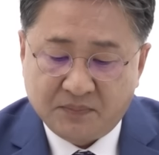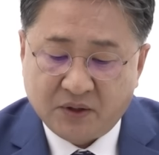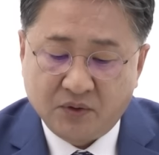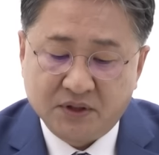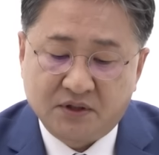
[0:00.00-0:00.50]

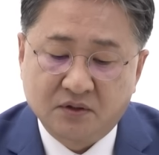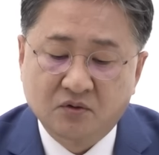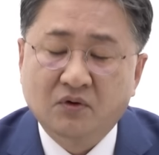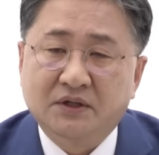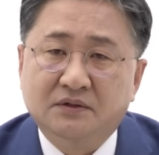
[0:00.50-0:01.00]
바로 이
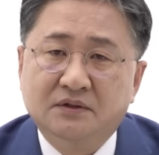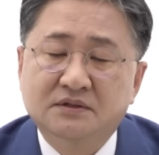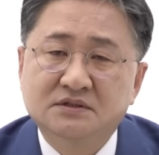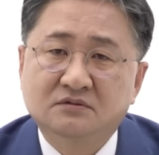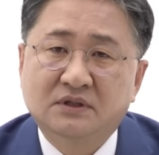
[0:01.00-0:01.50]
경호원,
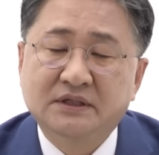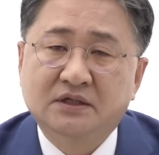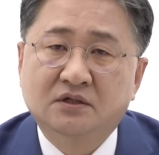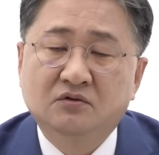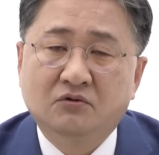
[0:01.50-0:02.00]
청와대
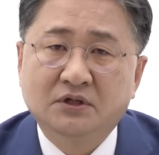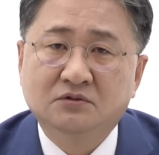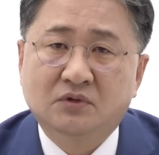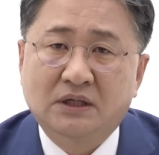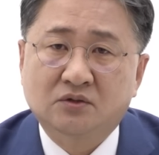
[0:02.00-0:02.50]

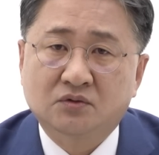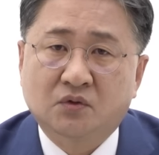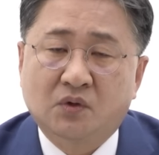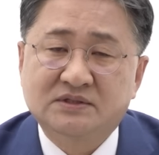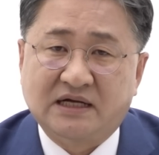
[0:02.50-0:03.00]
경호원과도 또